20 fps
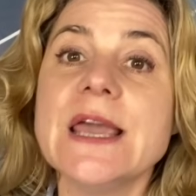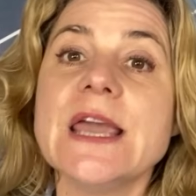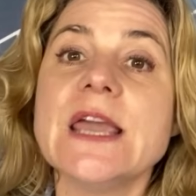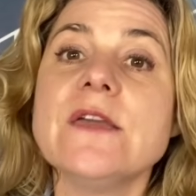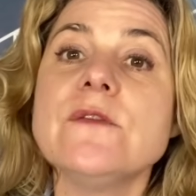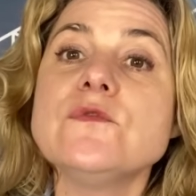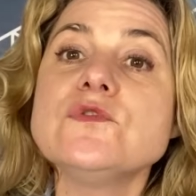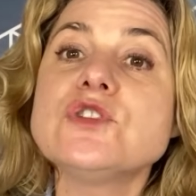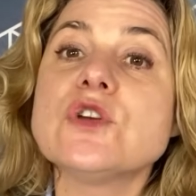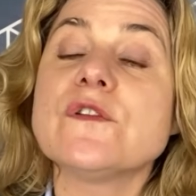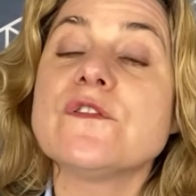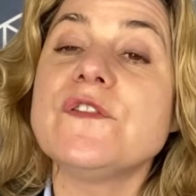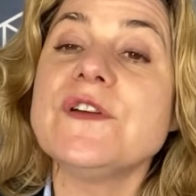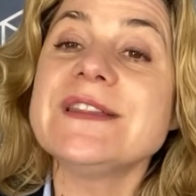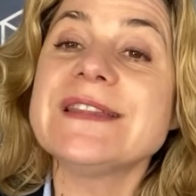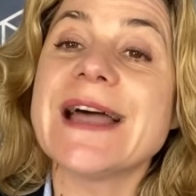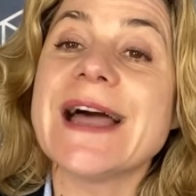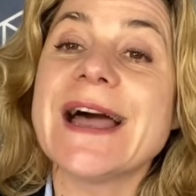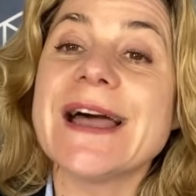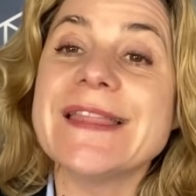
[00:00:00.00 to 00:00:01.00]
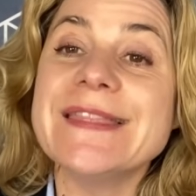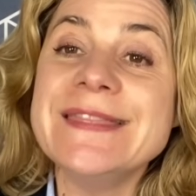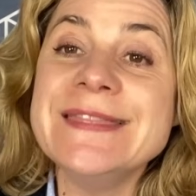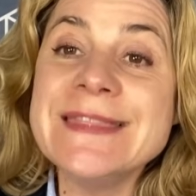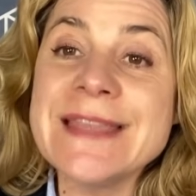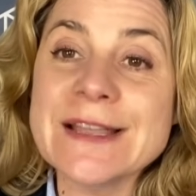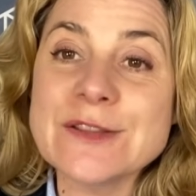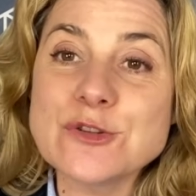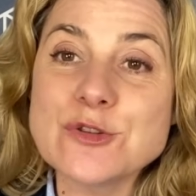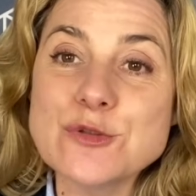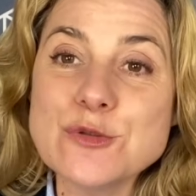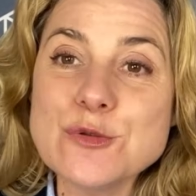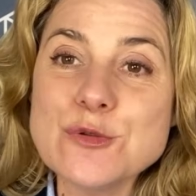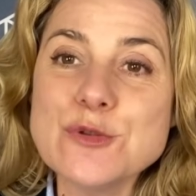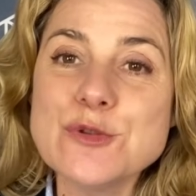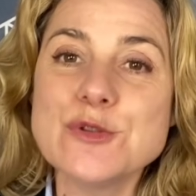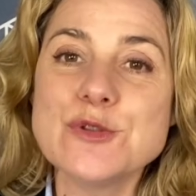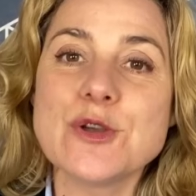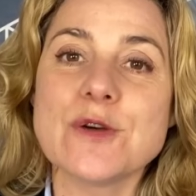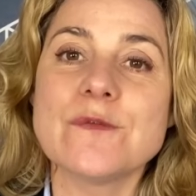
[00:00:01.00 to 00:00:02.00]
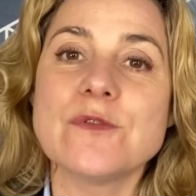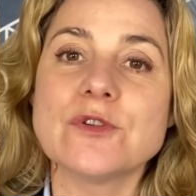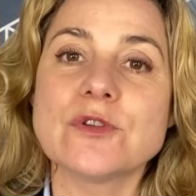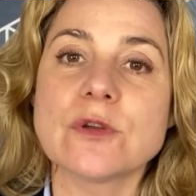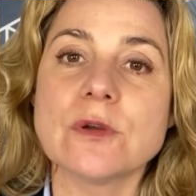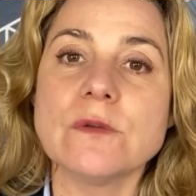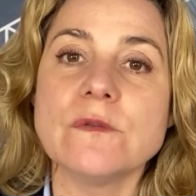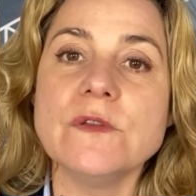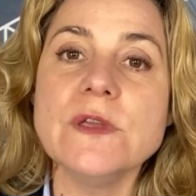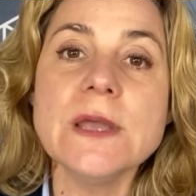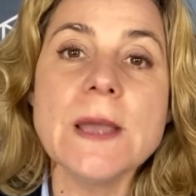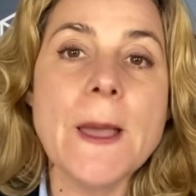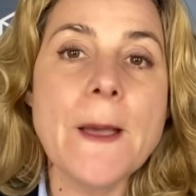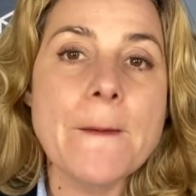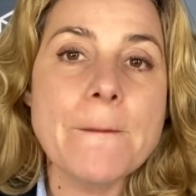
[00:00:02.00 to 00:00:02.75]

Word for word: et vous en faites un atout dans votre vie